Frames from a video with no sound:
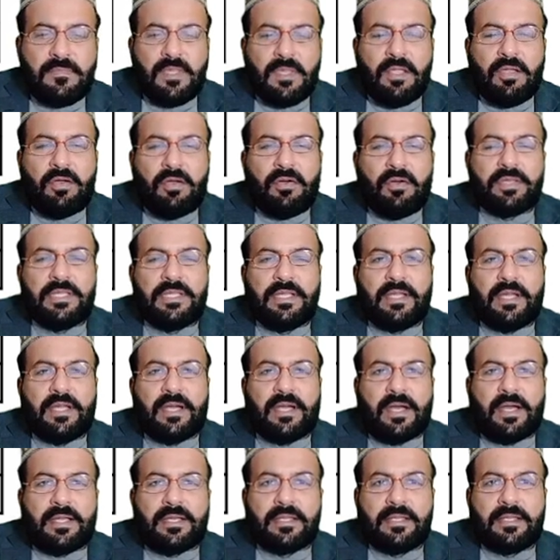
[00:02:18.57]
और ये
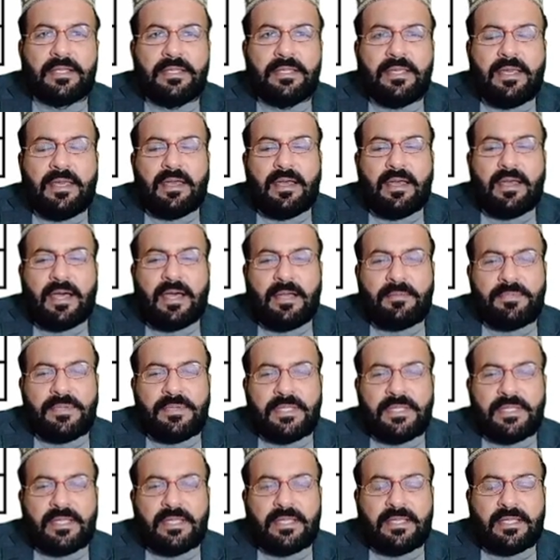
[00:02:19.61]
आठ आपने
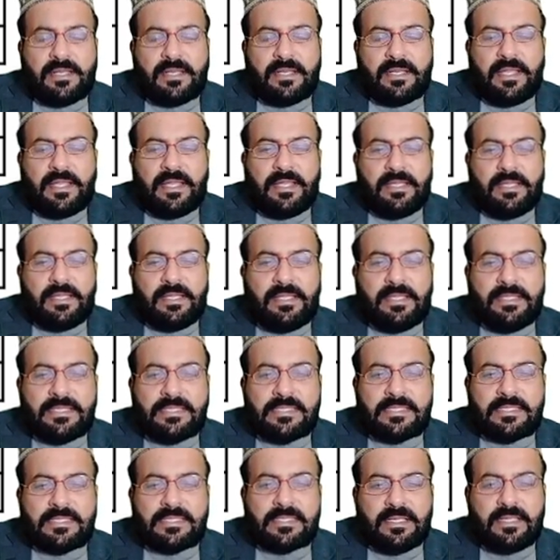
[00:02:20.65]
क्या करना है कि
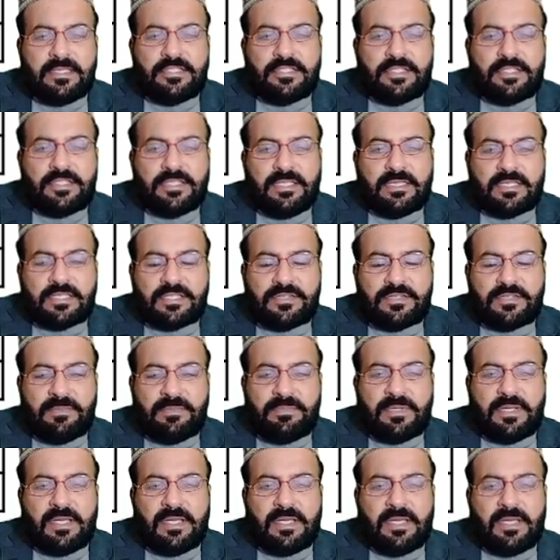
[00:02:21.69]
इस स्केच की तस्वीर
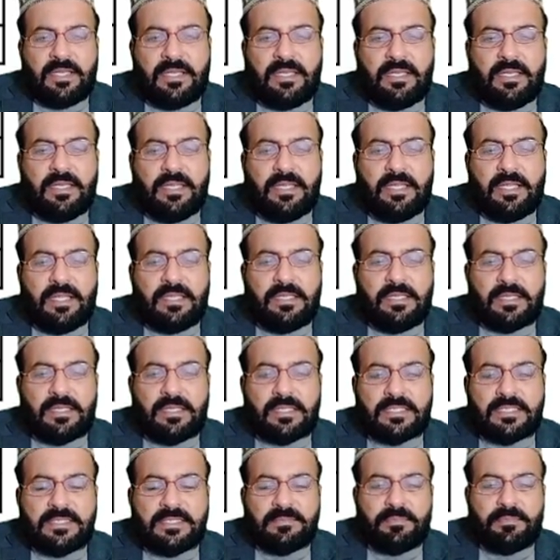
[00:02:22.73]
बना लेनी है या
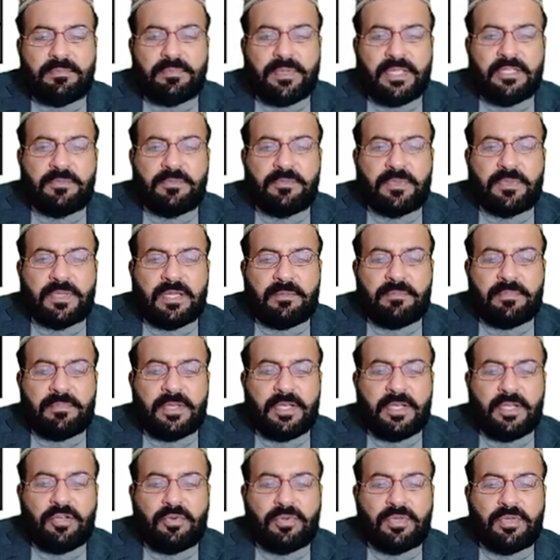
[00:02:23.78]
किसी पेज पर आपने
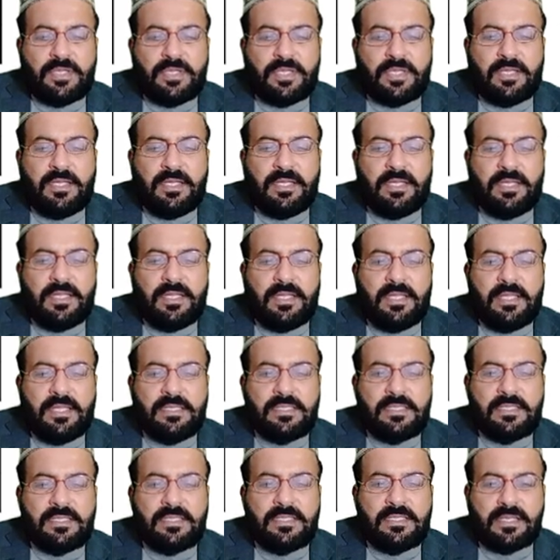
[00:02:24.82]
नोट कर लेना है
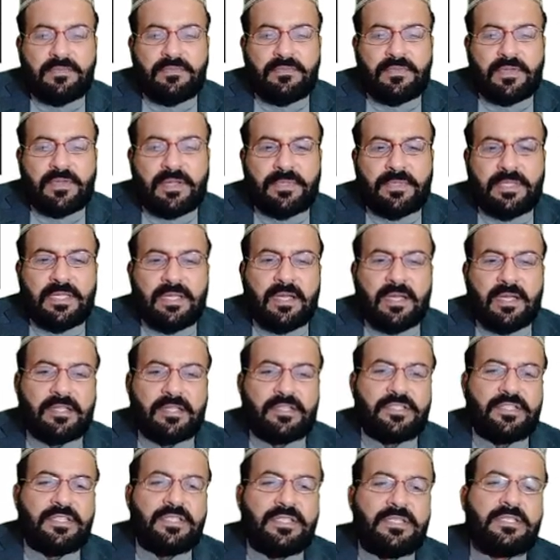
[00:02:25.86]
ये सिर्फ आपकी
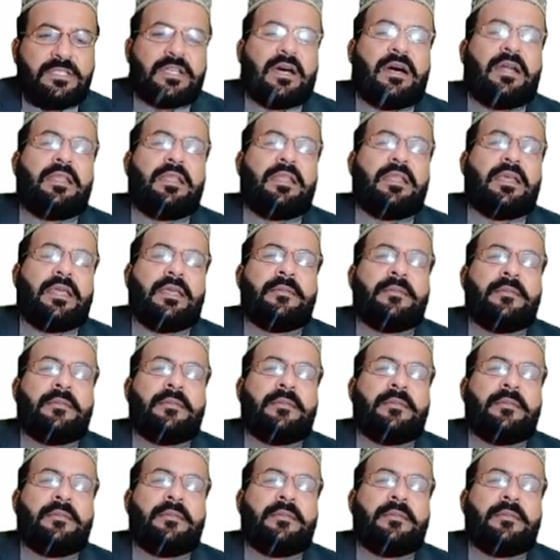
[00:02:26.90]
आछी चाल है